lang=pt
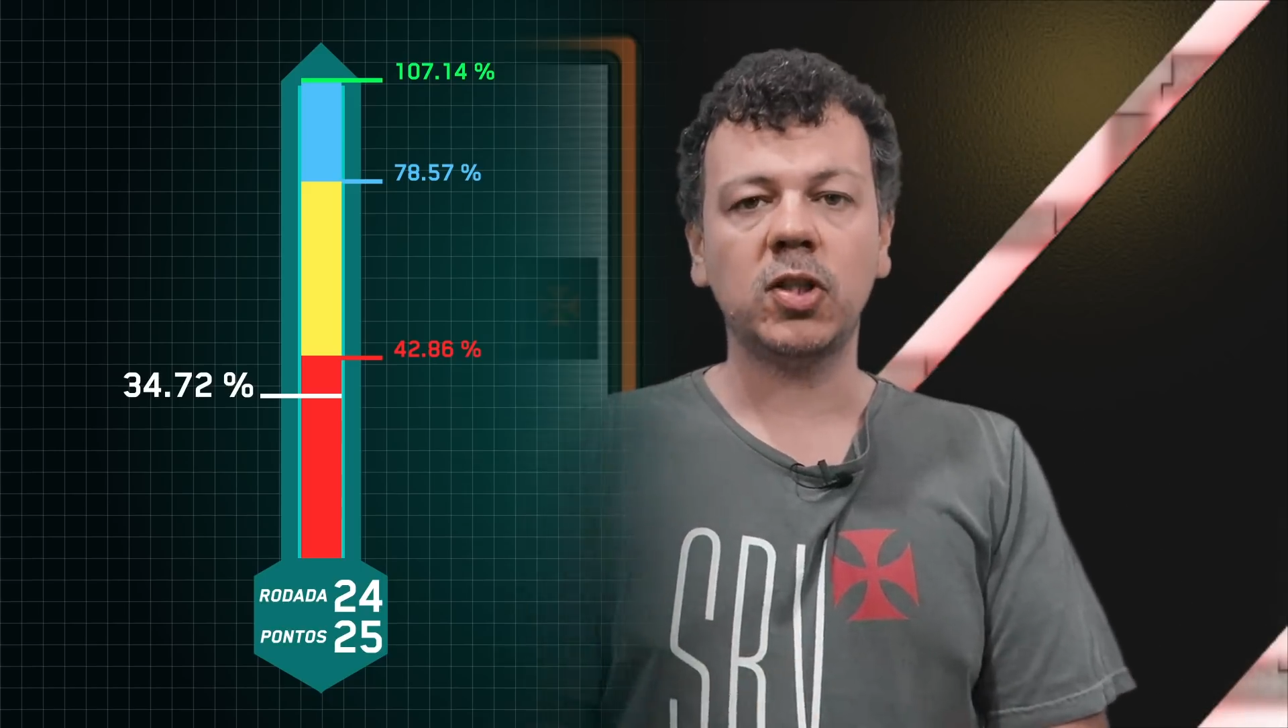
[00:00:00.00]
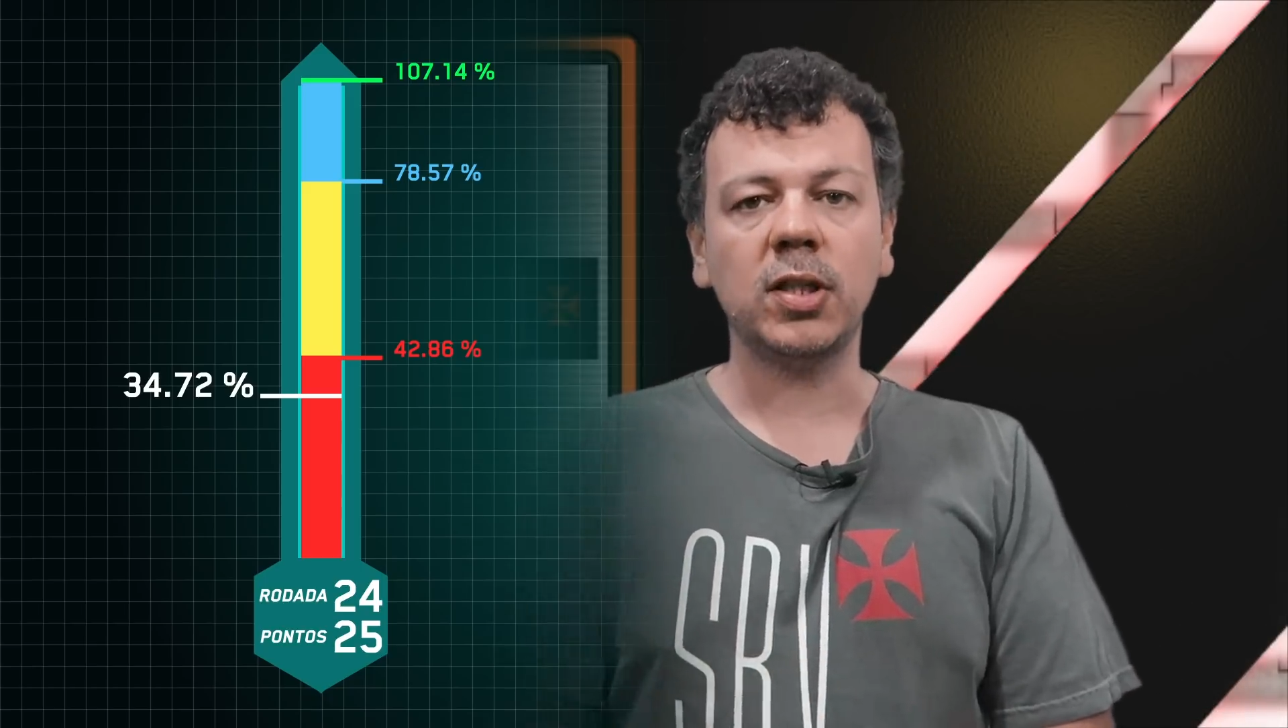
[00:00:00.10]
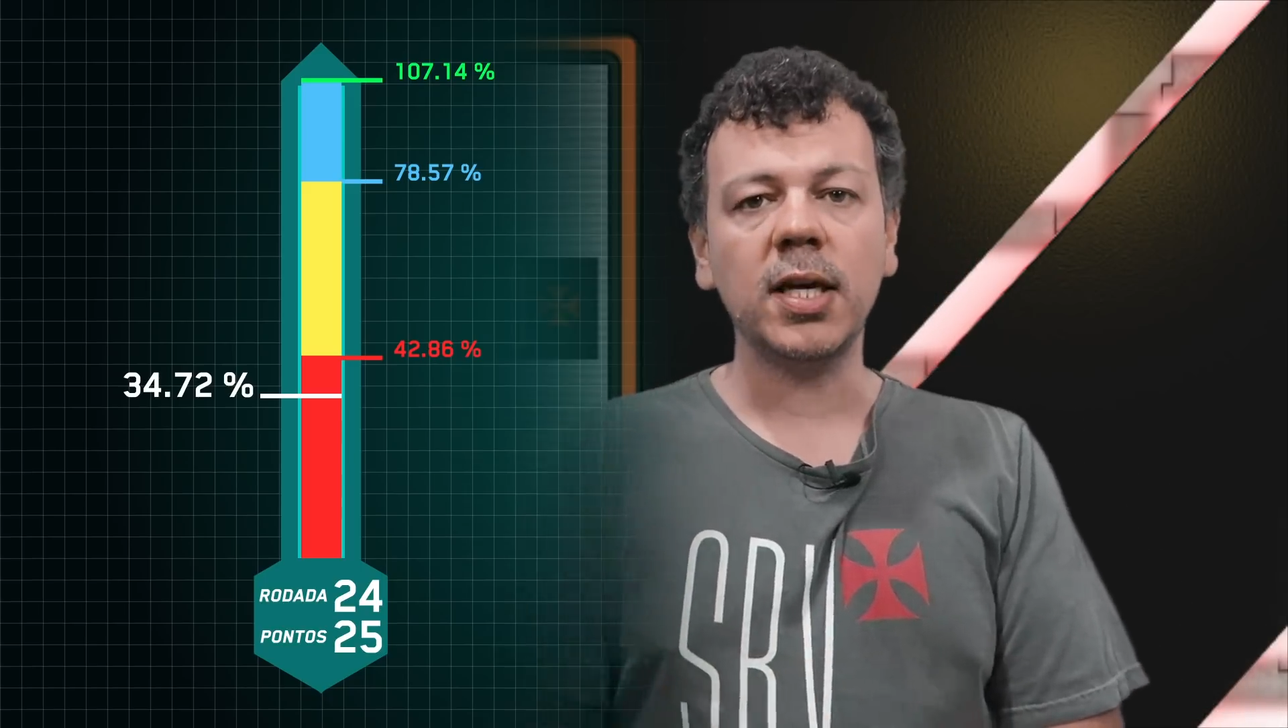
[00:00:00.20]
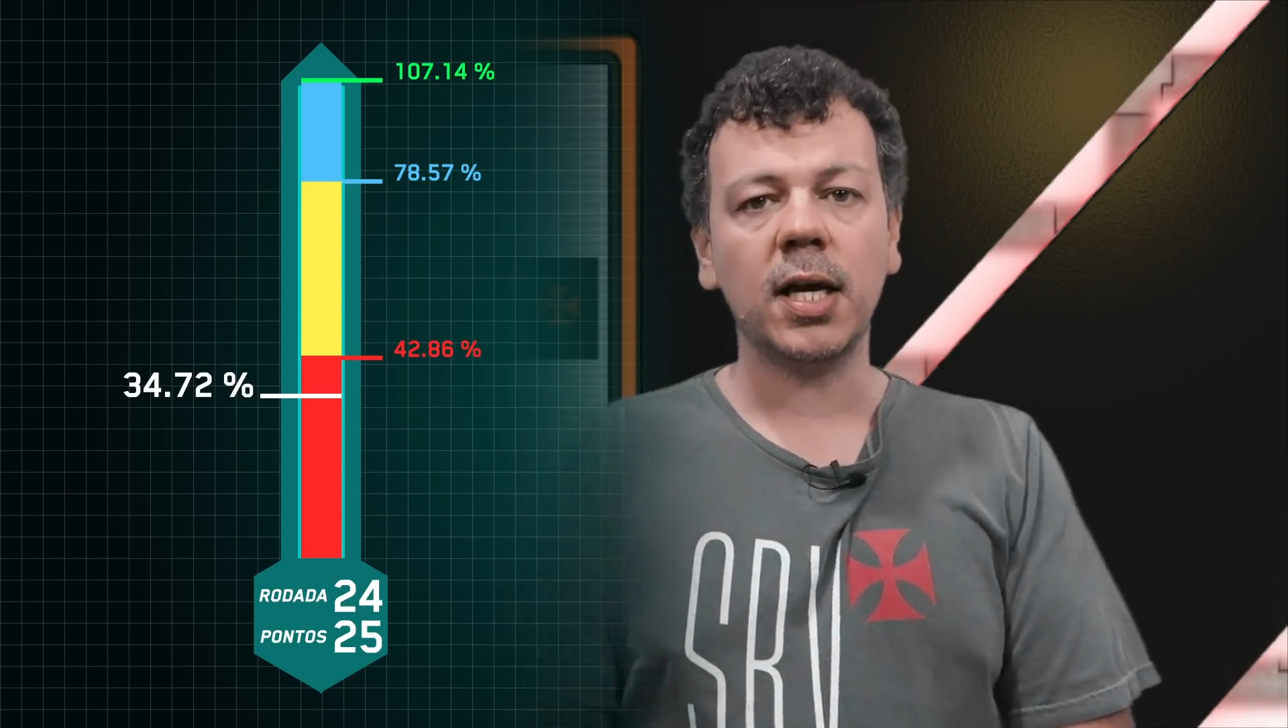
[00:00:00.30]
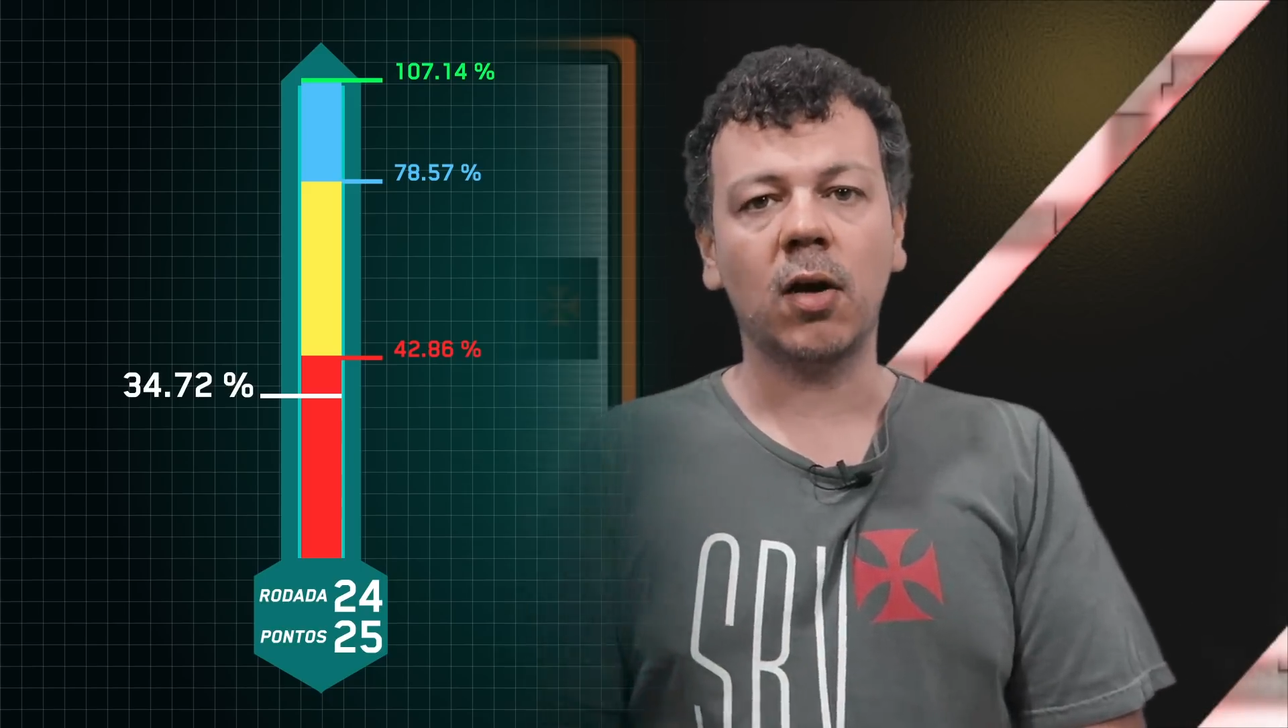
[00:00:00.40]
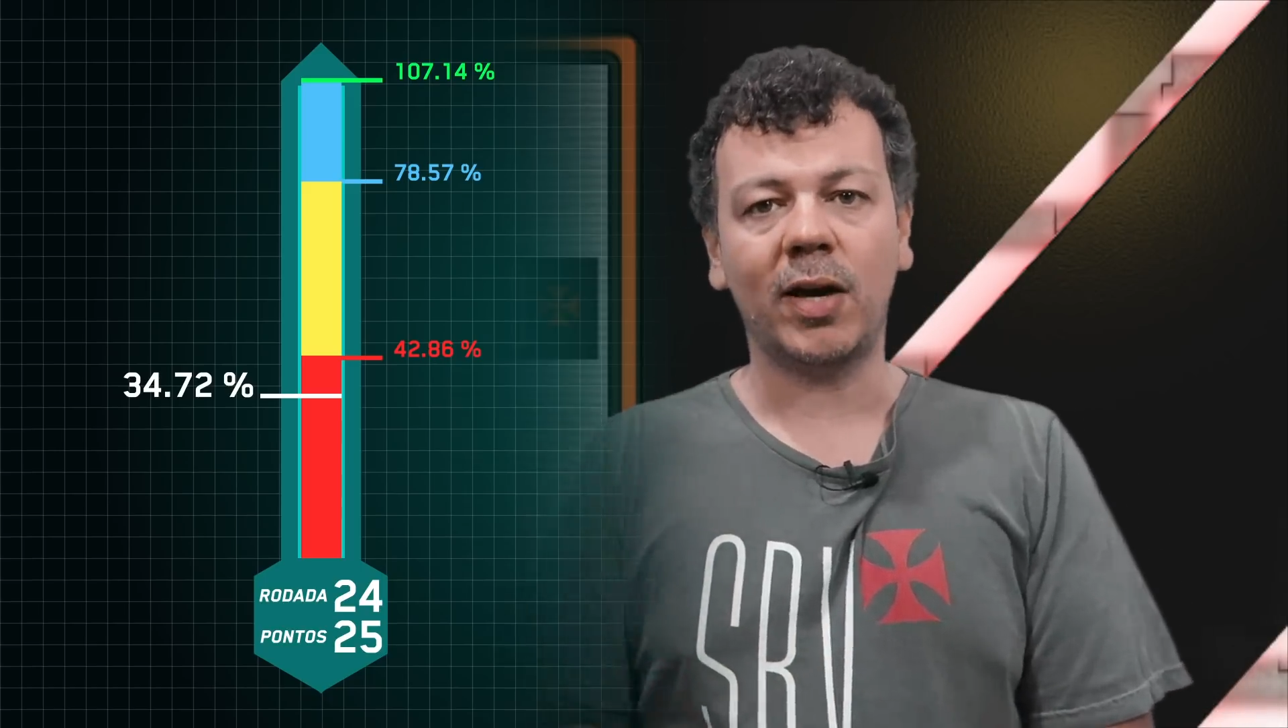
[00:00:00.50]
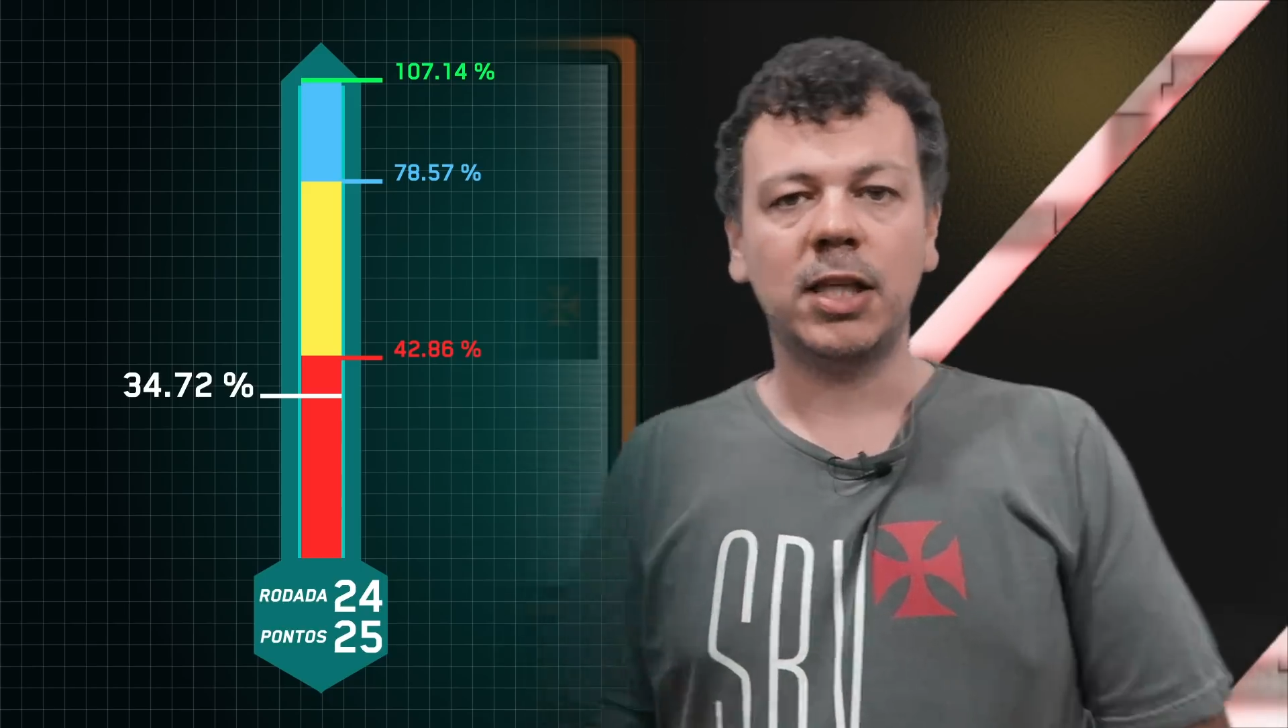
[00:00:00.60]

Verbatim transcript: chegam,